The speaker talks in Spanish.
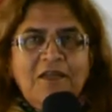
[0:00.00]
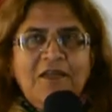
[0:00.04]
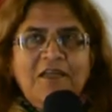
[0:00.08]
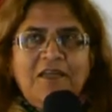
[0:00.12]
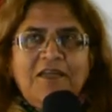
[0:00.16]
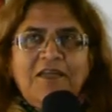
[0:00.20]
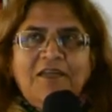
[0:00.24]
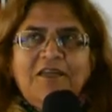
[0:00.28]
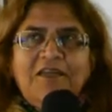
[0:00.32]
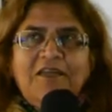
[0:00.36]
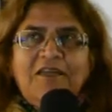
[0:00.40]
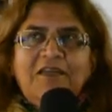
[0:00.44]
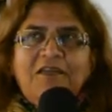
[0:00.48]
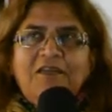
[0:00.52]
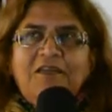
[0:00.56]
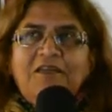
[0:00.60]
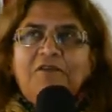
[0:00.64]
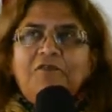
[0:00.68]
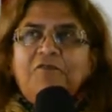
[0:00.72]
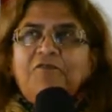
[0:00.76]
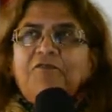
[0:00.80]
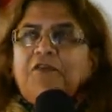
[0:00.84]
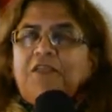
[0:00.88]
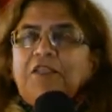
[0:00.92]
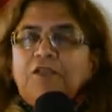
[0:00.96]
eh,
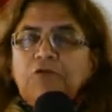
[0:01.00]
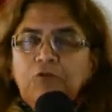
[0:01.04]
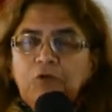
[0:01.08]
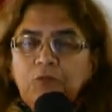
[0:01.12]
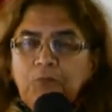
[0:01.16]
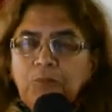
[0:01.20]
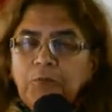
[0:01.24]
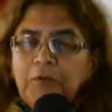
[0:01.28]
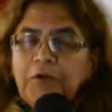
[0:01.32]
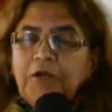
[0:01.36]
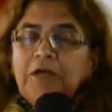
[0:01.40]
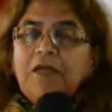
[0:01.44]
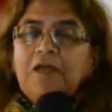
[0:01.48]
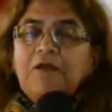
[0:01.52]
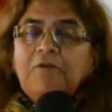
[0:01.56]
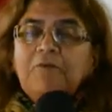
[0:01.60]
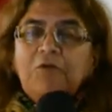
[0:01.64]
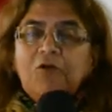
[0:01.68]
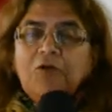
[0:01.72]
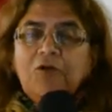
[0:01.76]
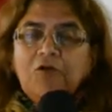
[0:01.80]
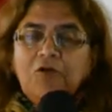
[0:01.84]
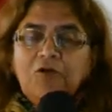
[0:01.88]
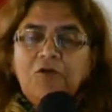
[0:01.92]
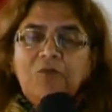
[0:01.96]
fe de tu
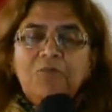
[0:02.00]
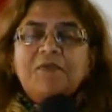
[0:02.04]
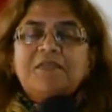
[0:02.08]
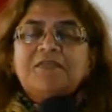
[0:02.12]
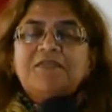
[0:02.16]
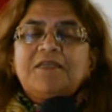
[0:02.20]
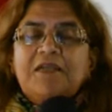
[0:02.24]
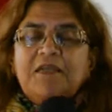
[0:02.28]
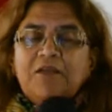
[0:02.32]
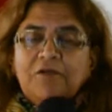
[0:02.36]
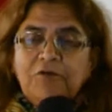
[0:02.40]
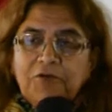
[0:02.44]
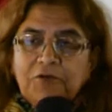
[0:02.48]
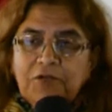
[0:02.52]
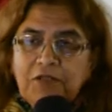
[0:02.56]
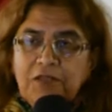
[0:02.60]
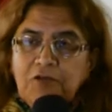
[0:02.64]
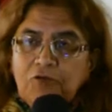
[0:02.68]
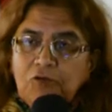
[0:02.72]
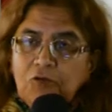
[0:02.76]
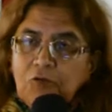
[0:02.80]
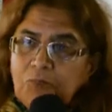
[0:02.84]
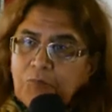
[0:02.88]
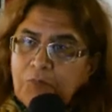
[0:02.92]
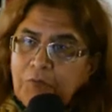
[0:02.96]
pueblo, misericordia
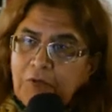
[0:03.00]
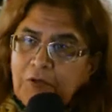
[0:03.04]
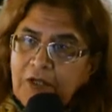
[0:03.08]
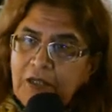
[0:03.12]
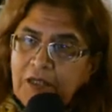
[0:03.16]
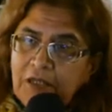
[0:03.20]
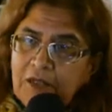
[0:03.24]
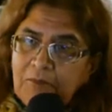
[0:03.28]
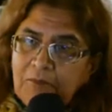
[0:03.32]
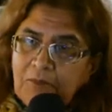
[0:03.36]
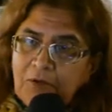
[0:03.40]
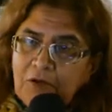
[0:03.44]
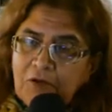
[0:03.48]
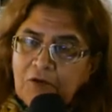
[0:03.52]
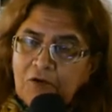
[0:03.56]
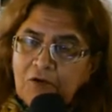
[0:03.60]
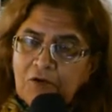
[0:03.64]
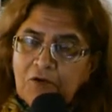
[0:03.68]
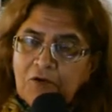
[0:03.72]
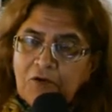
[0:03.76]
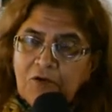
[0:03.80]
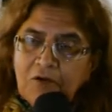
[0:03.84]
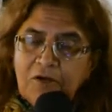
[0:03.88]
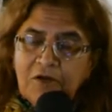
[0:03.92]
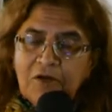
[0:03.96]
de tu
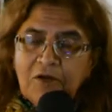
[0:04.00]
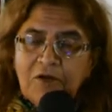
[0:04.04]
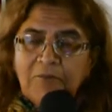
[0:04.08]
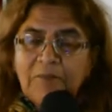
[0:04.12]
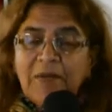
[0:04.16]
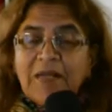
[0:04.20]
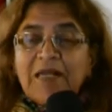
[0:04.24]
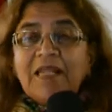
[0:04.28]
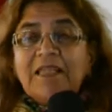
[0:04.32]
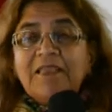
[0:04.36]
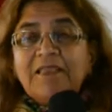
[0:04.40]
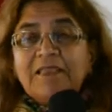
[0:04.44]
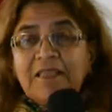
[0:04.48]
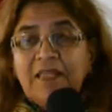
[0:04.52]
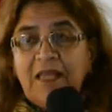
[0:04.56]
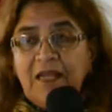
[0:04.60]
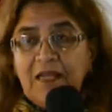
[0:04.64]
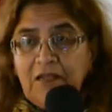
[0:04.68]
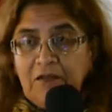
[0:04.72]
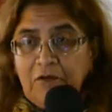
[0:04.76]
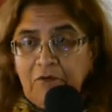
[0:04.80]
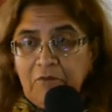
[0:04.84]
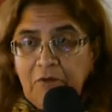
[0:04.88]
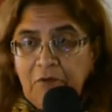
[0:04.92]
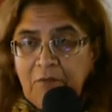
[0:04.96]
pueblo, manantial
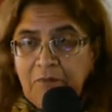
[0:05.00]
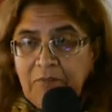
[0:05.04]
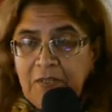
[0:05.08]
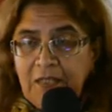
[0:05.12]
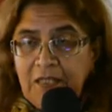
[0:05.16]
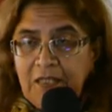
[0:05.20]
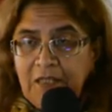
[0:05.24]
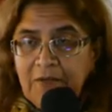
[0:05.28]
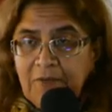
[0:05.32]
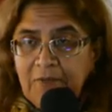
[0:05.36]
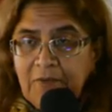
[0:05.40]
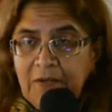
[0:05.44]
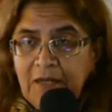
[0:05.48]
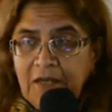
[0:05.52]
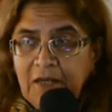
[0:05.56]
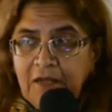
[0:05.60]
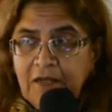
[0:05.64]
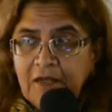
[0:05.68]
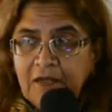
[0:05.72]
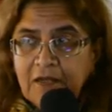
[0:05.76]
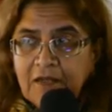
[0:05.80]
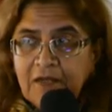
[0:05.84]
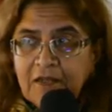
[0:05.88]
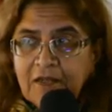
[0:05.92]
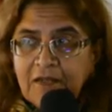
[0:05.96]
de agua
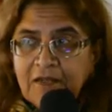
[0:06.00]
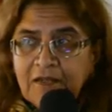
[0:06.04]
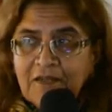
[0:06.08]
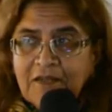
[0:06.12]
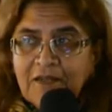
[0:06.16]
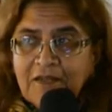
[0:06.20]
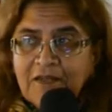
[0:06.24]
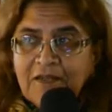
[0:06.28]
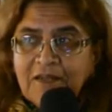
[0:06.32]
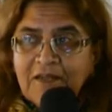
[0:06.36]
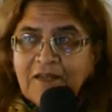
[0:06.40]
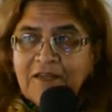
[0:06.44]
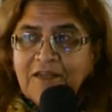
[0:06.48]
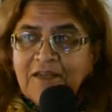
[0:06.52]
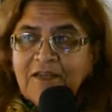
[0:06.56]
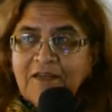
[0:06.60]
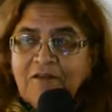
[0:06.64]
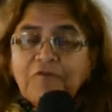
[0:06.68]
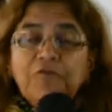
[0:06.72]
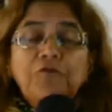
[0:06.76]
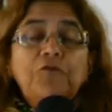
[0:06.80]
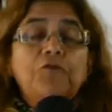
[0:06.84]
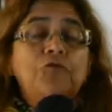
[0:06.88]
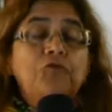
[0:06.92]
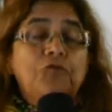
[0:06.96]
viva,
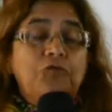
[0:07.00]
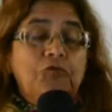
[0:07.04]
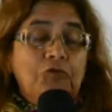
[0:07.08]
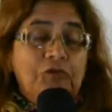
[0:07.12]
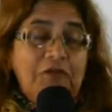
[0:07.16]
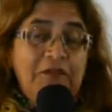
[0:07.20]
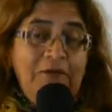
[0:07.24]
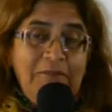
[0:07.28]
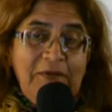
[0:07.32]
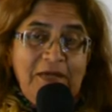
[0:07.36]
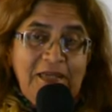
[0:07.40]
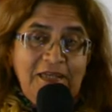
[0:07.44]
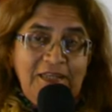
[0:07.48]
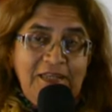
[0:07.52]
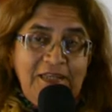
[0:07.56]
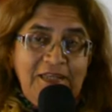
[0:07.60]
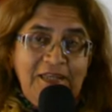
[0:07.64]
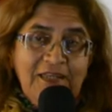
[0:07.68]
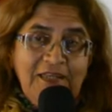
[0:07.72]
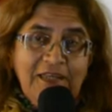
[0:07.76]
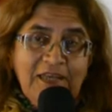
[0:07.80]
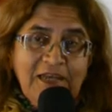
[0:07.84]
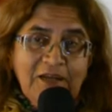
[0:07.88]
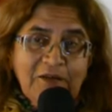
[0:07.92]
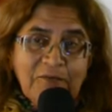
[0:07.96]
fruto de
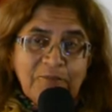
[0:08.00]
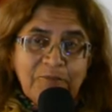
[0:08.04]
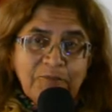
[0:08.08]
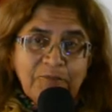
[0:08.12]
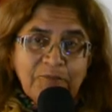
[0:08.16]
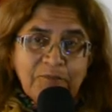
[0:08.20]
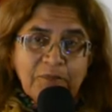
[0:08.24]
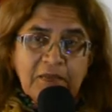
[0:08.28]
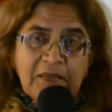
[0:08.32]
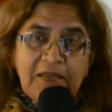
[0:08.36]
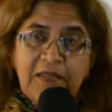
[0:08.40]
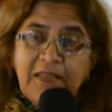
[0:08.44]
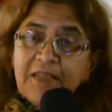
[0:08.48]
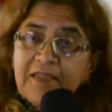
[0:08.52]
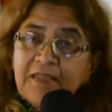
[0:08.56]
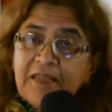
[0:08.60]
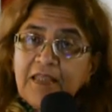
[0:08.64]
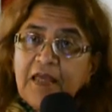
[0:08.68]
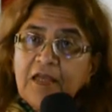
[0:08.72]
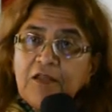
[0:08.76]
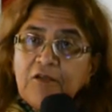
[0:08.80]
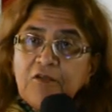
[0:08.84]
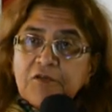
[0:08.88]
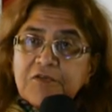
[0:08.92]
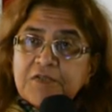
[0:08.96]
María, y
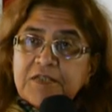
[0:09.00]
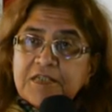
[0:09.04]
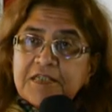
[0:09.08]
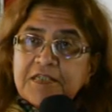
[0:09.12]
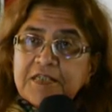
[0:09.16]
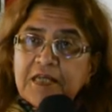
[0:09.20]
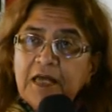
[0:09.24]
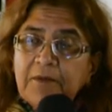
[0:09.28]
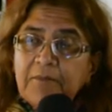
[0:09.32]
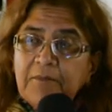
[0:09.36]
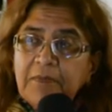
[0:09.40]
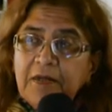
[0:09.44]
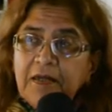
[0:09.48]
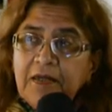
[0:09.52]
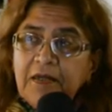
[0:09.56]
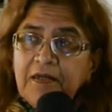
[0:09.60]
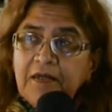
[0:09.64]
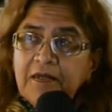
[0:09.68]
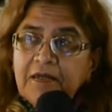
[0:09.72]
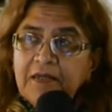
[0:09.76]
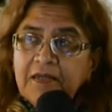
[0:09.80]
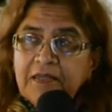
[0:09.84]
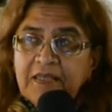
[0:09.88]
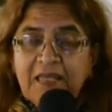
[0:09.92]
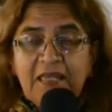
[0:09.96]
este año se llama
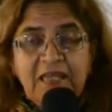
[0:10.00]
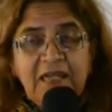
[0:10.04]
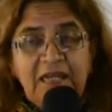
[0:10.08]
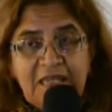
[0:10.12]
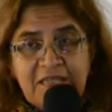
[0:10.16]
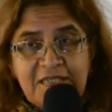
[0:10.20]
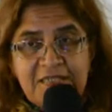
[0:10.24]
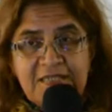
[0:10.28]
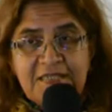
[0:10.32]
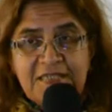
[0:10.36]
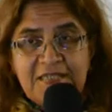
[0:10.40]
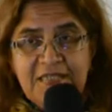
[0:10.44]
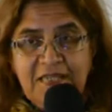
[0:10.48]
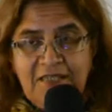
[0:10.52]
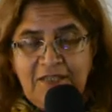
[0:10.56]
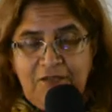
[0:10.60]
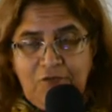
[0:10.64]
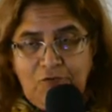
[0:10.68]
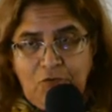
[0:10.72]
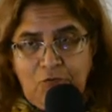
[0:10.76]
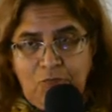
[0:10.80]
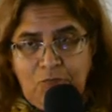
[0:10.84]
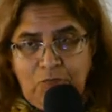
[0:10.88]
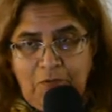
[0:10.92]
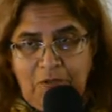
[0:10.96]
querencia de
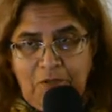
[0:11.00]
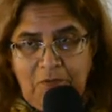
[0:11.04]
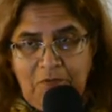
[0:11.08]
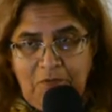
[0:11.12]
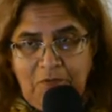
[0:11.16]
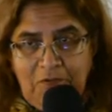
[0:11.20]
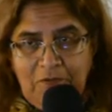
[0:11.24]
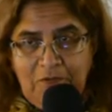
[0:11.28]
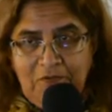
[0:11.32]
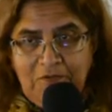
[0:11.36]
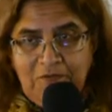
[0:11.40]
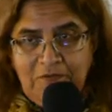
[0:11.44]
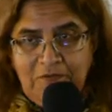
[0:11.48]
tu pueblo.